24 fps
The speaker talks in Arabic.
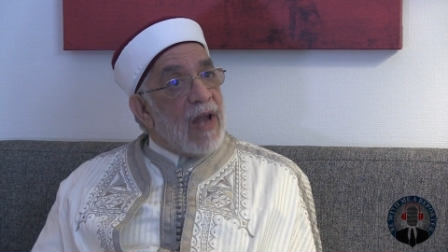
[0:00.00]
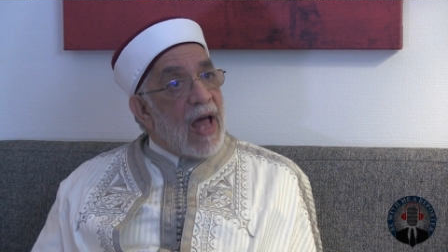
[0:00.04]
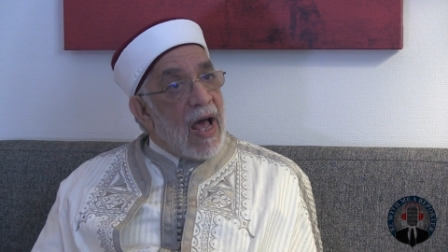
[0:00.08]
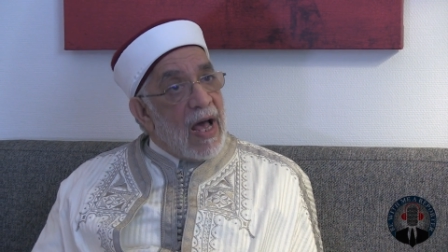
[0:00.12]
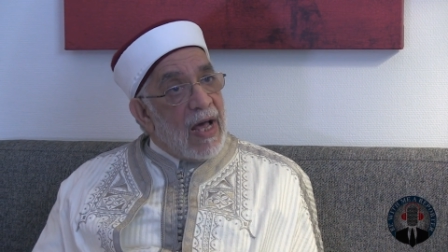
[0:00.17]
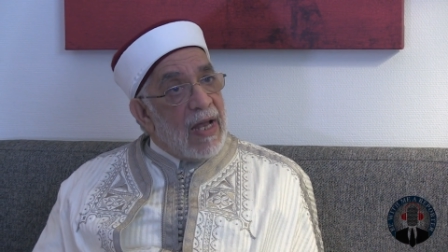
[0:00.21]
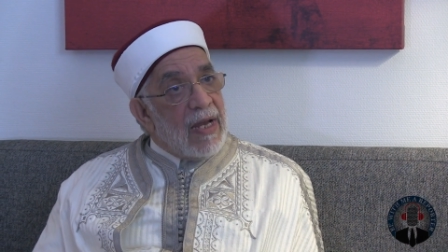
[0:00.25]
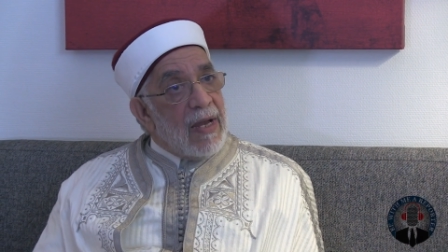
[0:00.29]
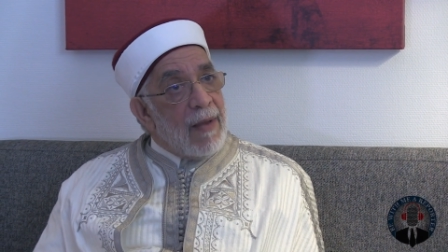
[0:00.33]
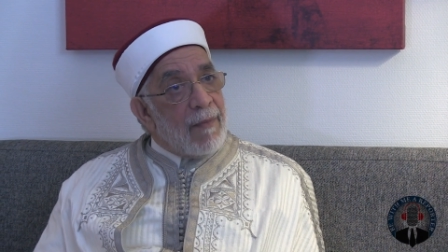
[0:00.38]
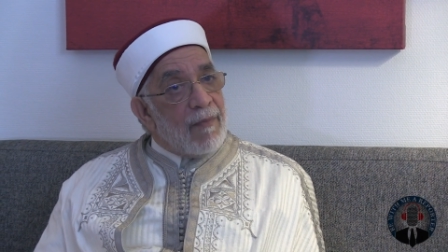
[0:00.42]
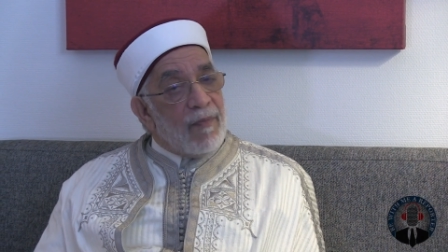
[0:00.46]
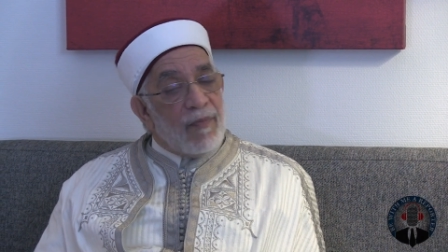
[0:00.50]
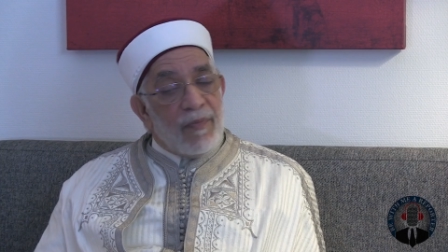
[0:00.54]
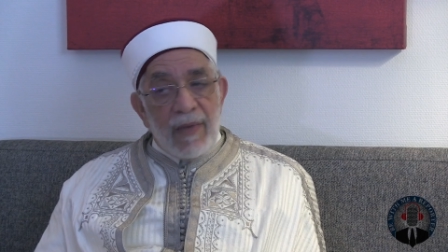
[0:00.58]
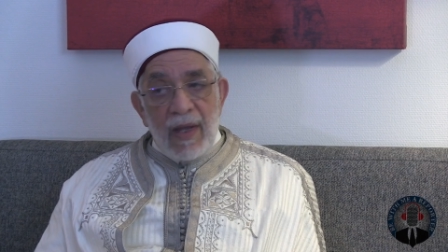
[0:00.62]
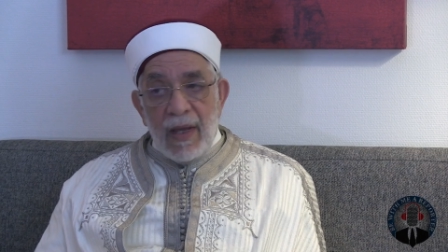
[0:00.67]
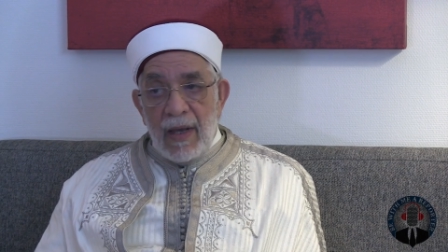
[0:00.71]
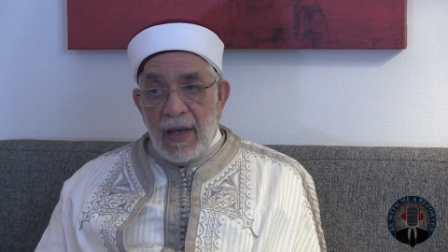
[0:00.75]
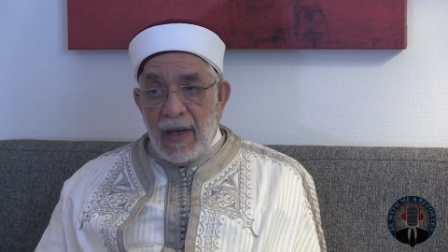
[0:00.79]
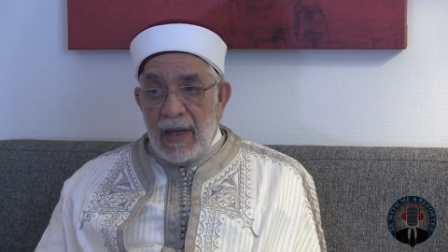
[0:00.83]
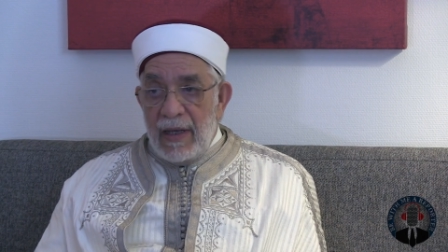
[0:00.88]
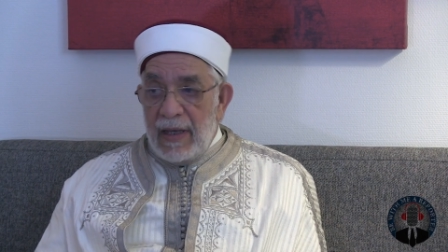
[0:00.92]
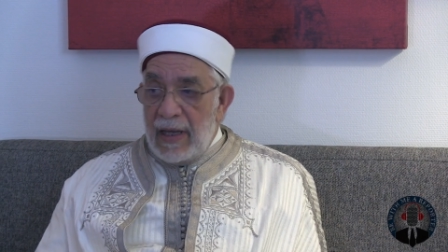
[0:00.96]
العالم
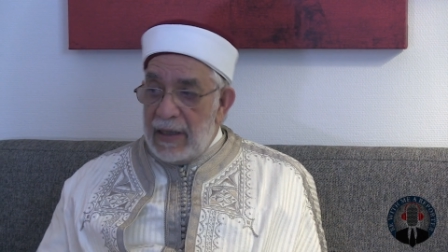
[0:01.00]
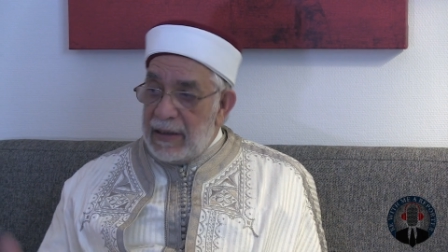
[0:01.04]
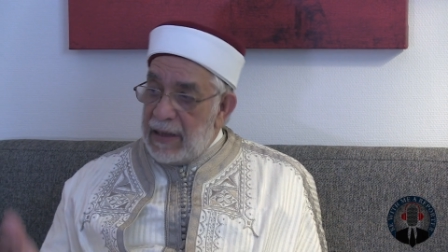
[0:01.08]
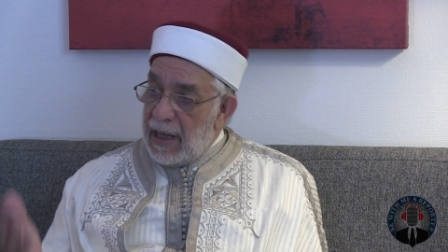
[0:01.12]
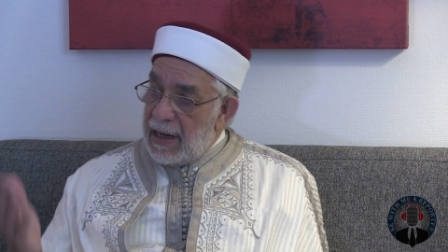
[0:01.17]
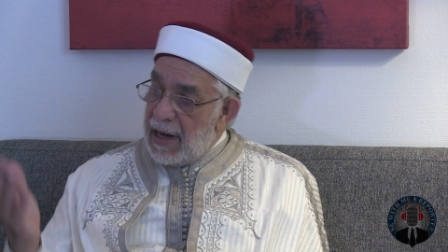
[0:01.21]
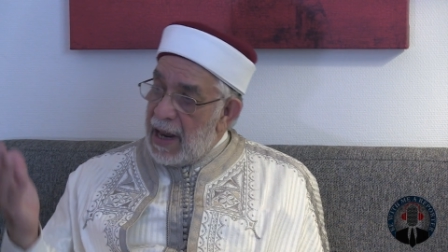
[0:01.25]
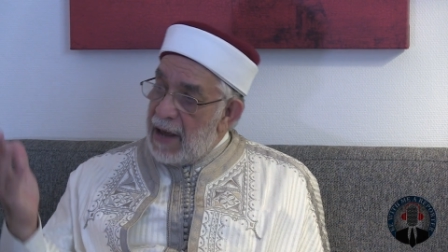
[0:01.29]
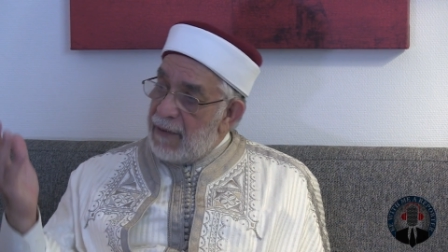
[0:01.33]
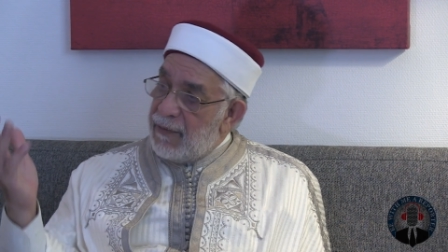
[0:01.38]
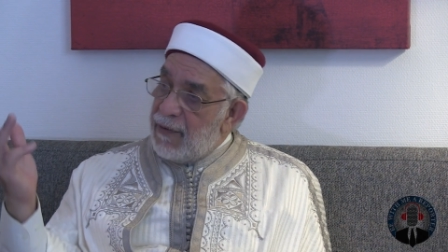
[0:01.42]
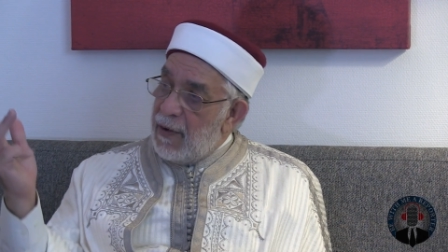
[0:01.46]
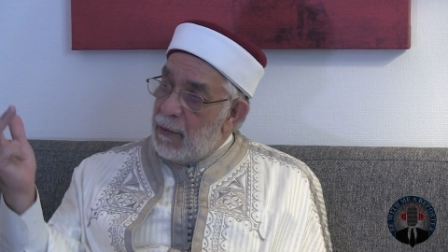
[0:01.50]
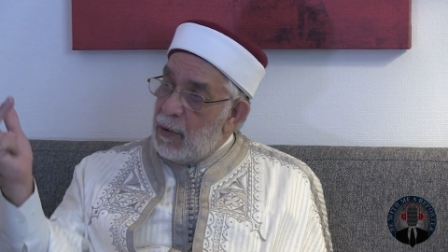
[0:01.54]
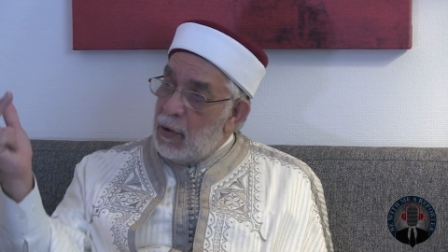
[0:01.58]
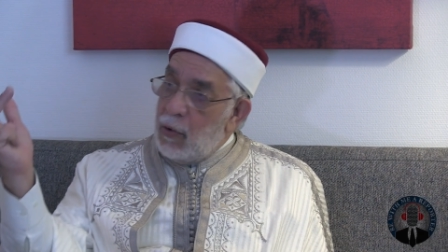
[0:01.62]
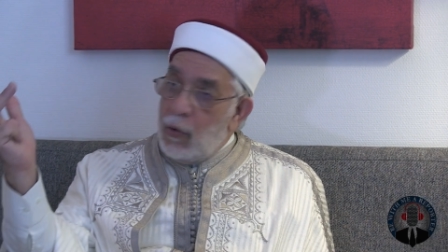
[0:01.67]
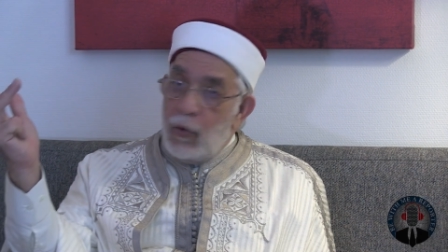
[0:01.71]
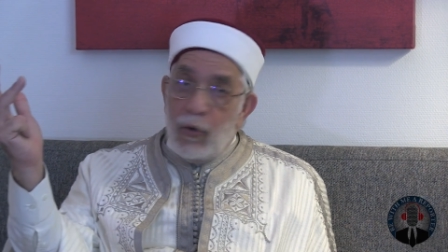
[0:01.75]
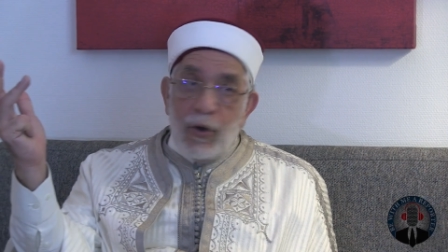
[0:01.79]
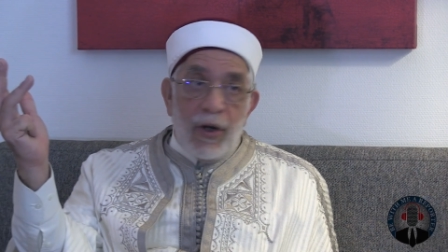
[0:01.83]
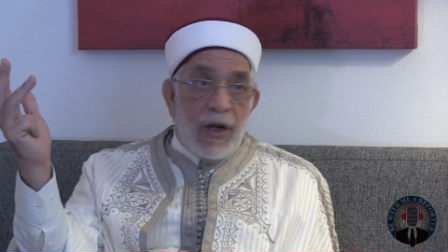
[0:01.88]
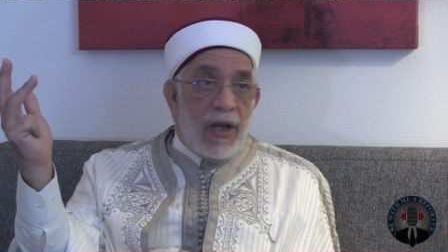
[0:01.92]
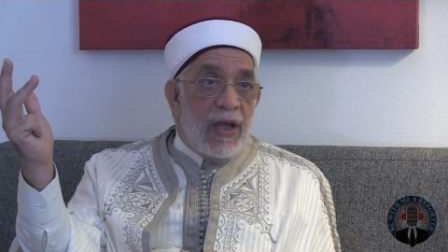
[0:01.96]
يتنافى
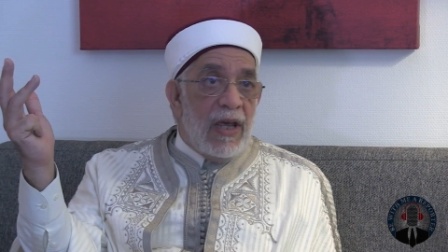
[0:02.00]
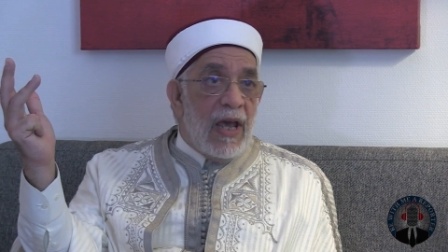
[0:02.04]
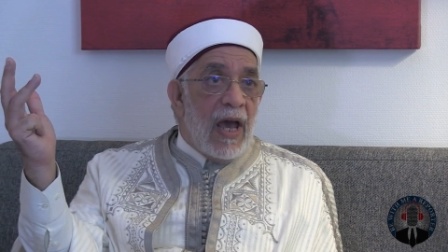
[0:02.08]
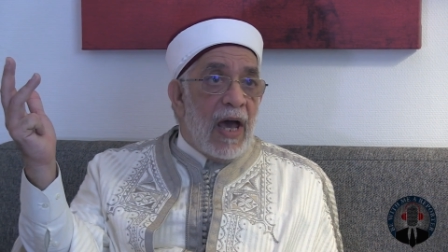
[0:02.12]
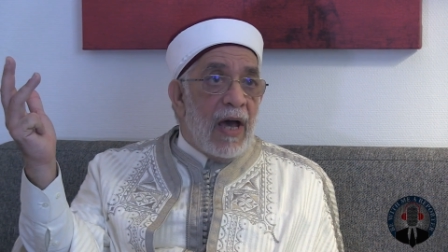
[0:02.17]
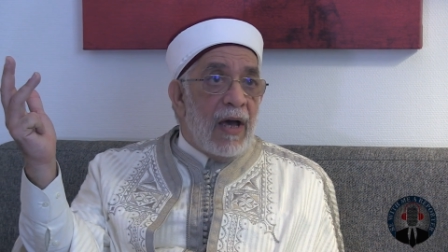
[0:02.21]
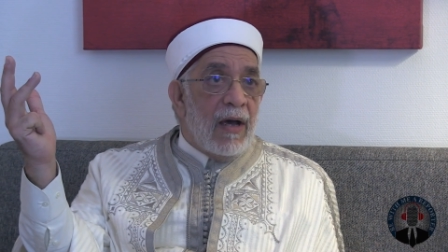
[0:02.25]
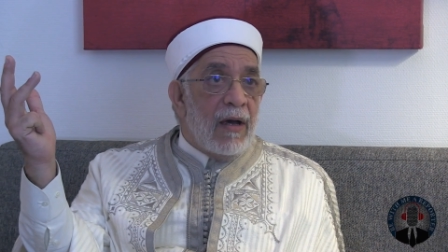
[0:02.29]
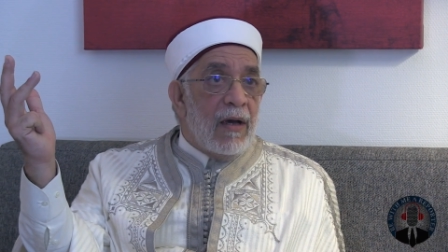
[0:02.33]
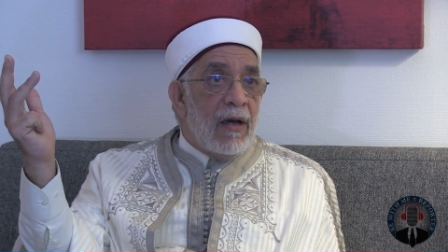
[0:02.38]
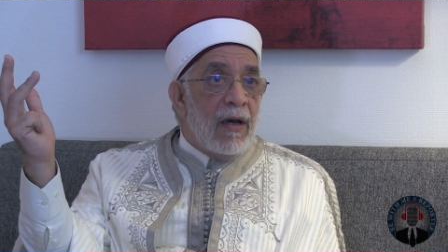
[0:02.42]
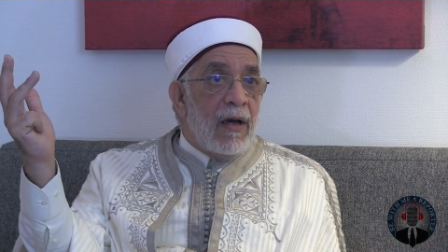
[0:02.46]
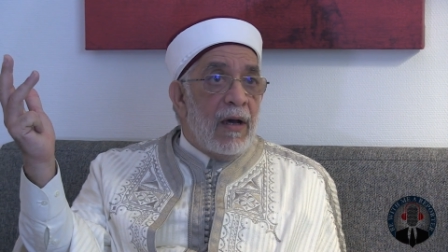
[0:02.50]
الحرية